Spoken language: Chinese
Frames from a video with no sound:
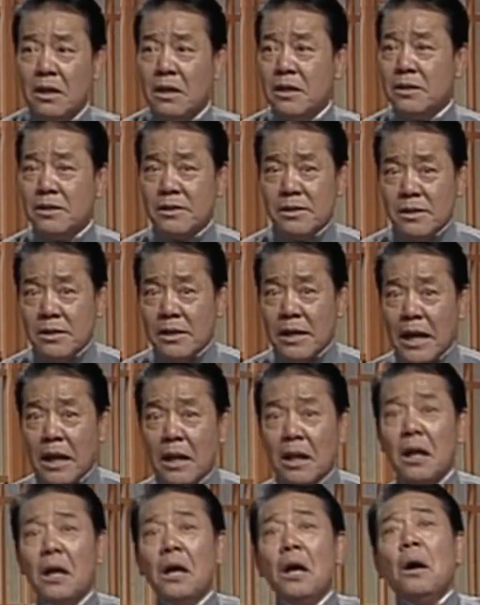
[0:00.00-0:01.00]
今年
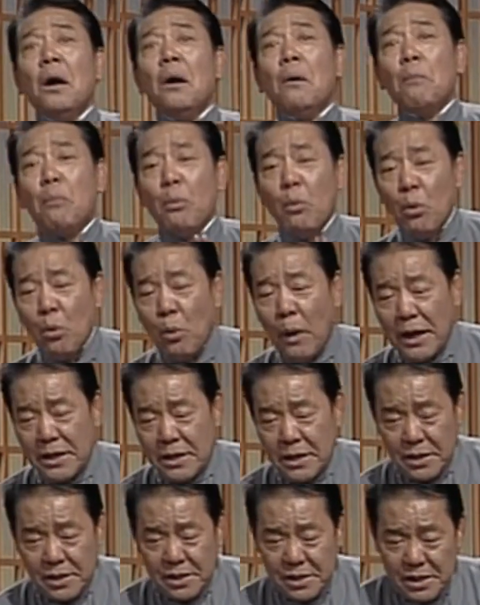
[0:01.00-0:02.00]
不管
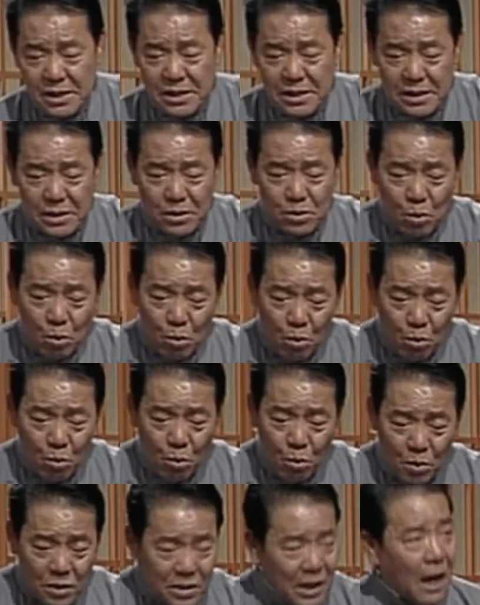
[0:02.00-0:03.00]
是士农
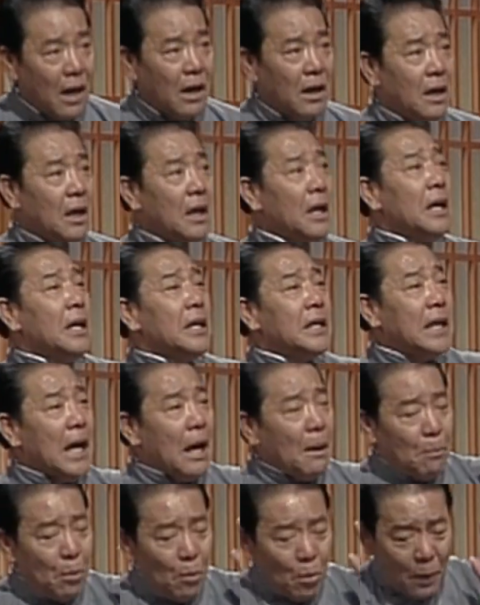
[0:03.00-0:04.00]
工商，也
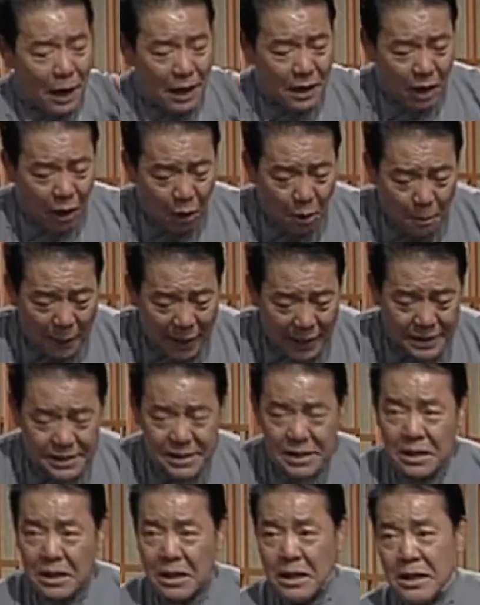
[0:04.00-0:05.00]
不管老百
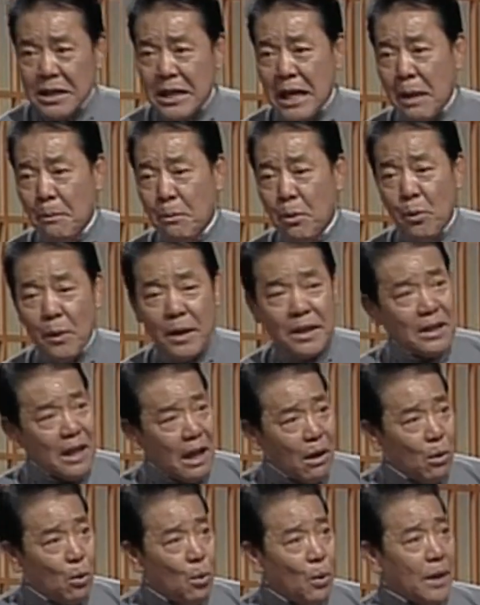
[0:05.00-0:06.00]
姓，也不管
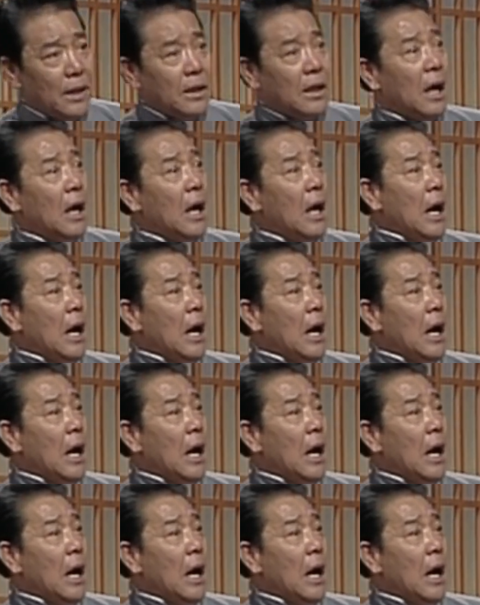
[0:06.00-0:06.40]
当官的，